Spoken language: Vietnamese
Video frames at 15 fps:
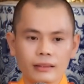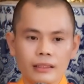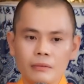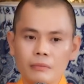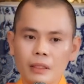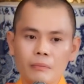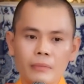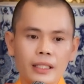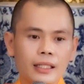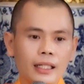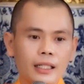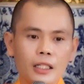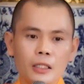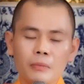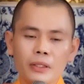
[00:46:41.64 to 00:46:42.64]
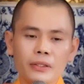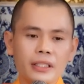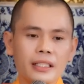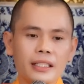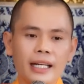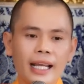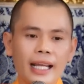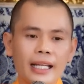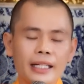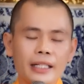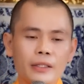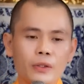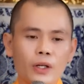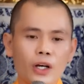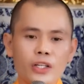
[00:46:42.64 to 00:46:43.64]
Nhưng mà mình là không bao giờ né
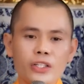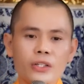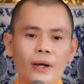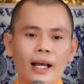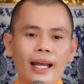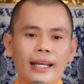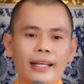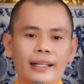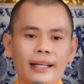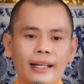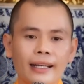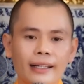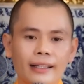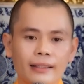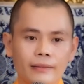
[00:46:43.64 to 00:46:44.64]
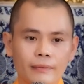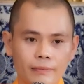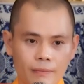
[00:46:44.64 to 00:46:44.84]
điều đó cho ai cả.